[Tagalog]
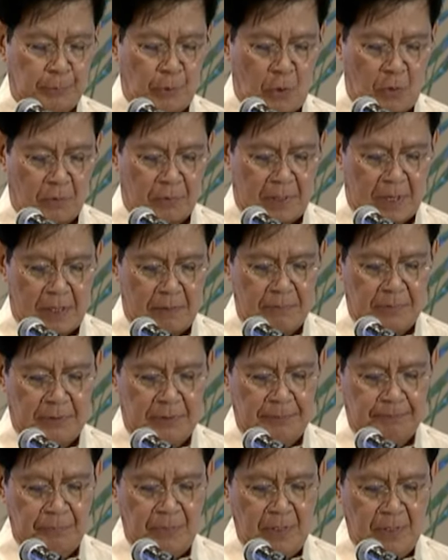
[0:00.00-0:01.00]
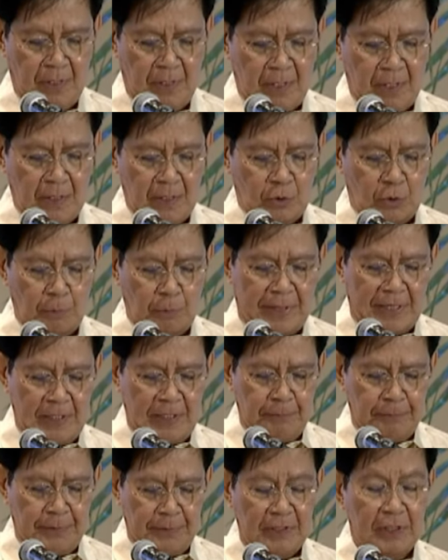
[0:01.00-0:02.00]
programs to
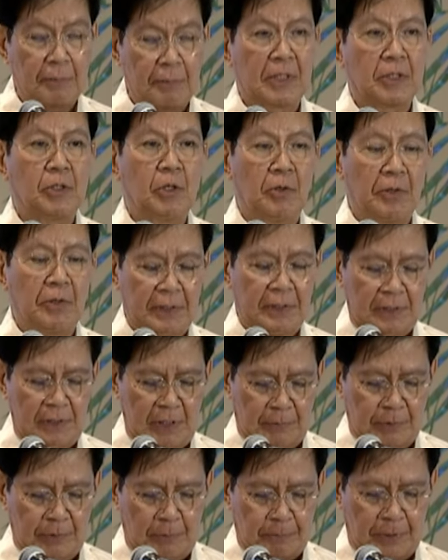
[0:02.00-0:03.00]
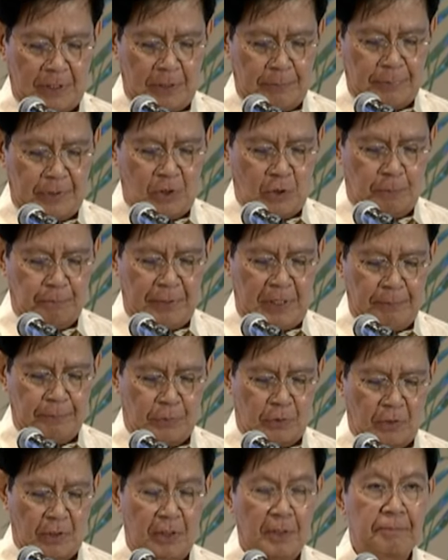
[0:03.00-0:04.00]
benefit the majority of the Filipino
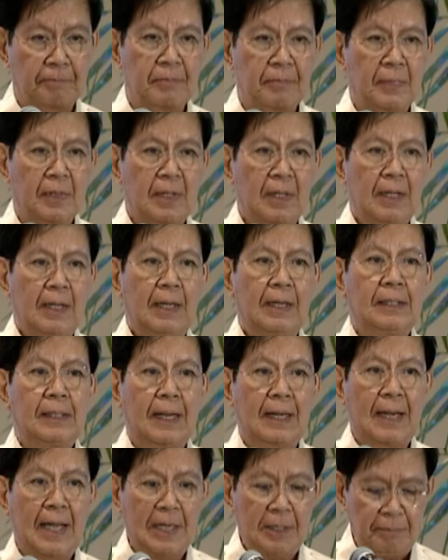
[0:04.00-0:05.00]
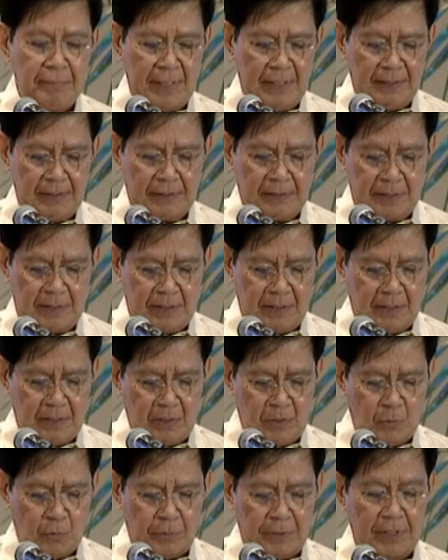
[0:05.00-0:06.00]
people in alignment
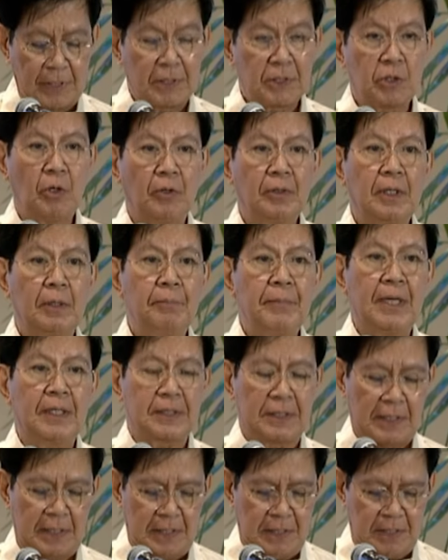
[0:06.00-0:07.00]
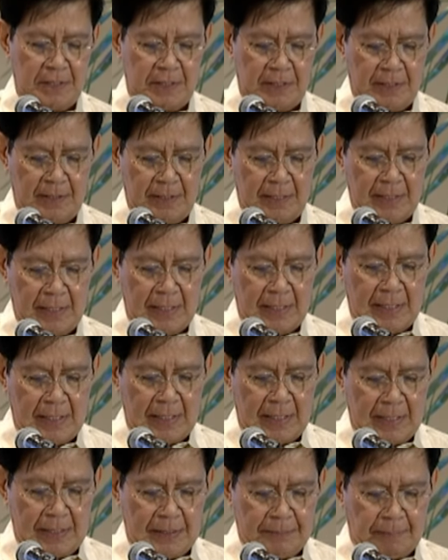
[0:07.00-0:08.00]
with his SONA message
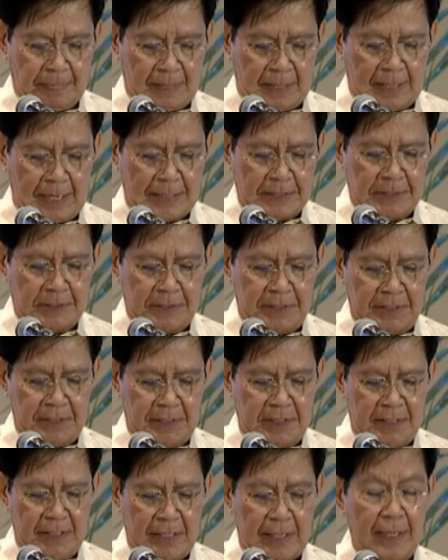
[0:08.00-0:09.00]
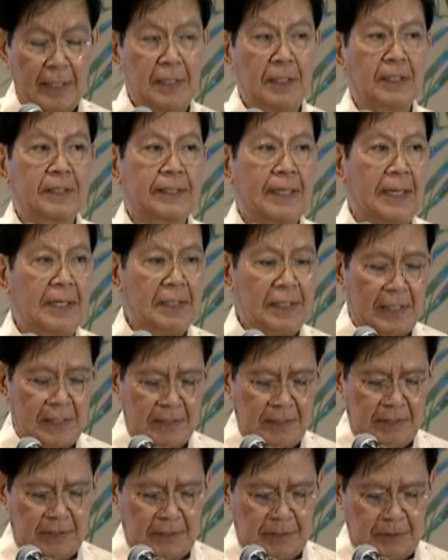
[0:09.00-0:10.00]
last year and in
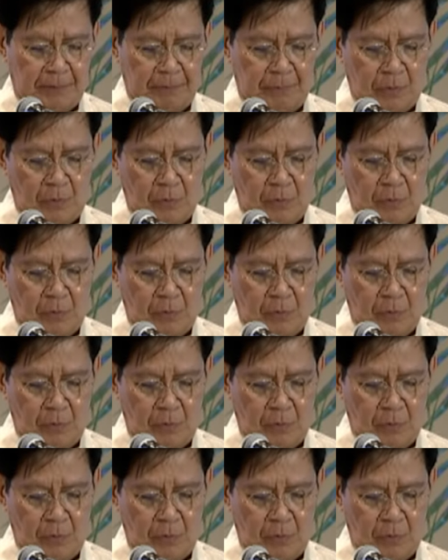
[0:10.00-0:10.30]
cadence